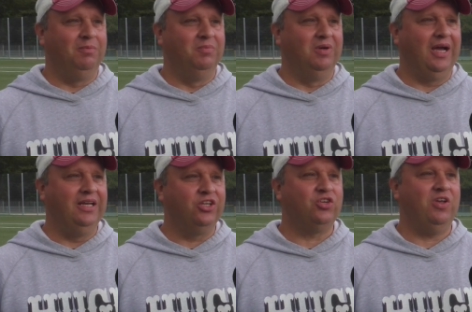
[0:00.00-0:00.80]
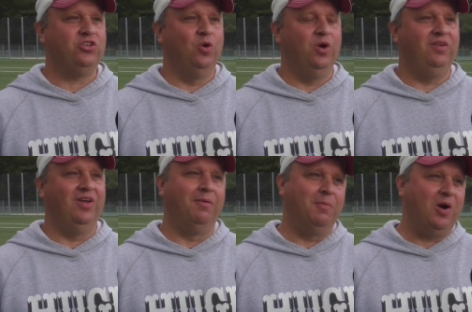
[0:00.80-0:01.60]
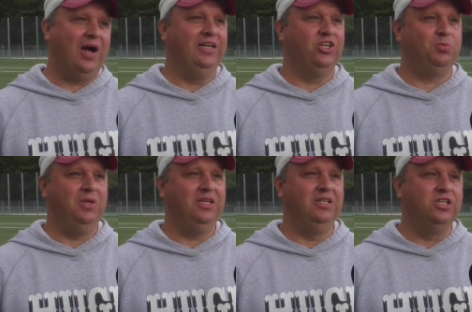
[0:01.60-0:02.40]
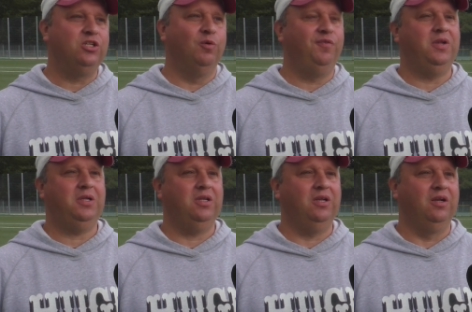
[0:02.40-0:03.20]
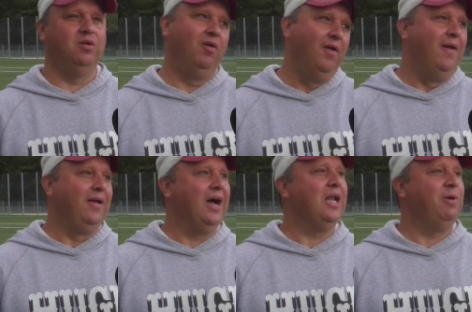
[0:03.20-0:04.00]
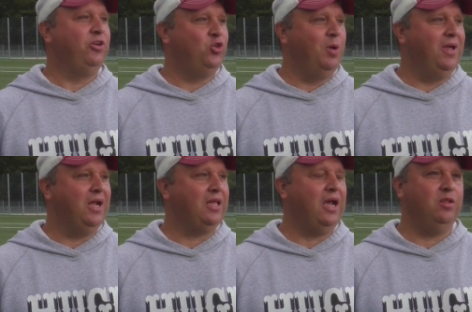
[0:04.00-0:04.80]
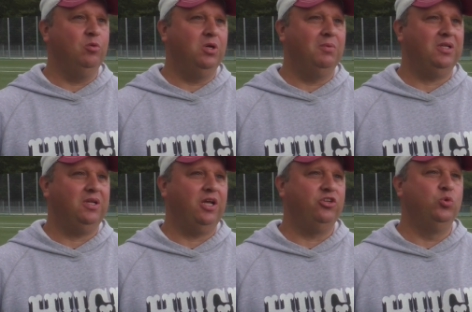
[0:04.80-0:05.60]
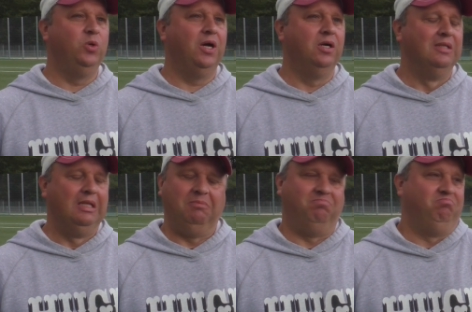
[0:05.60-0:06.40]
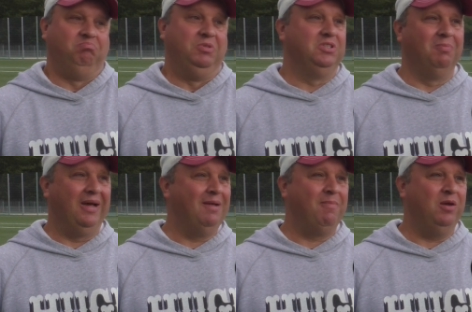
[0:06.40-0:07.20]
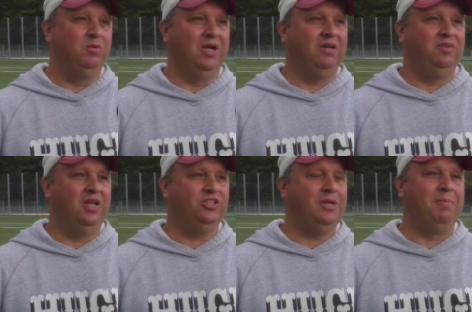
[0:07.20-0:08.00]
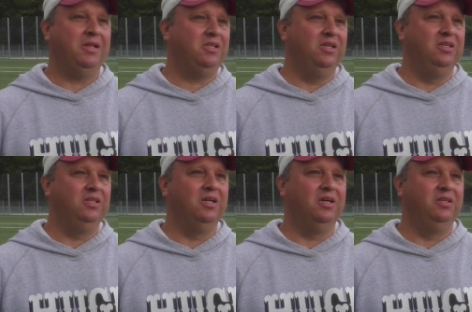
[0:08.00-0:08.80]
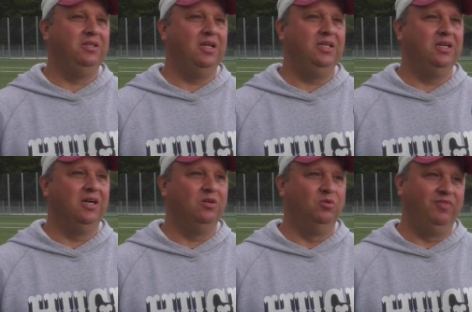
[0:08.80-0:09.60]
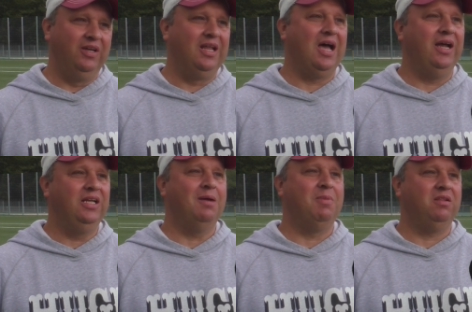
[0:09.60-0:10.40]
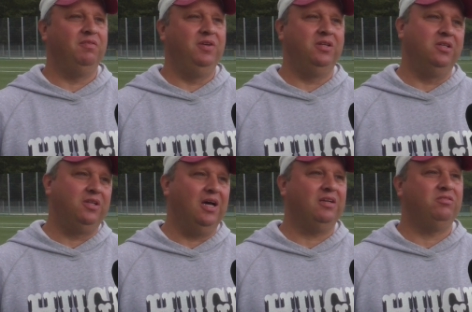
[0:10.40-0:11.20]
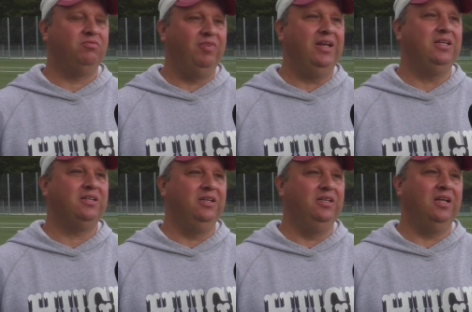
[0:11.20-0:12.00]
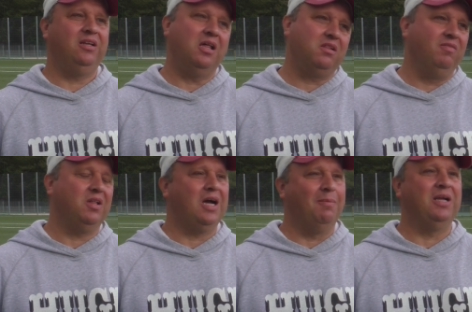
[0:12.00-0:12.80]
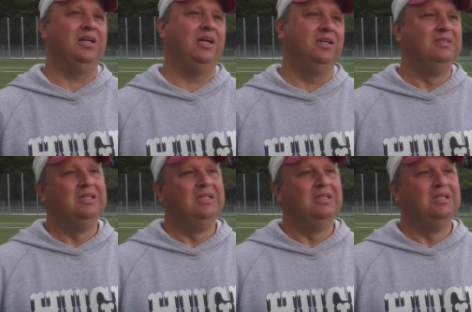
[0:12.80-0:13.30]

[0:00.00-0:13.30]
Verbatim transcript: haben einige Schwächen heute, wir haben aber auch einige Spieler, die nicht so fit sind. Also gerade mein Stürmer, der das 1-0 gemacht hat, Aishuna, ist meiner Meinung nach vielleicht der Beste in dieser, in dieser Liga. Und wenn der einigermaßen fit ist, er hat wenig trainiert, erst war Ramadan,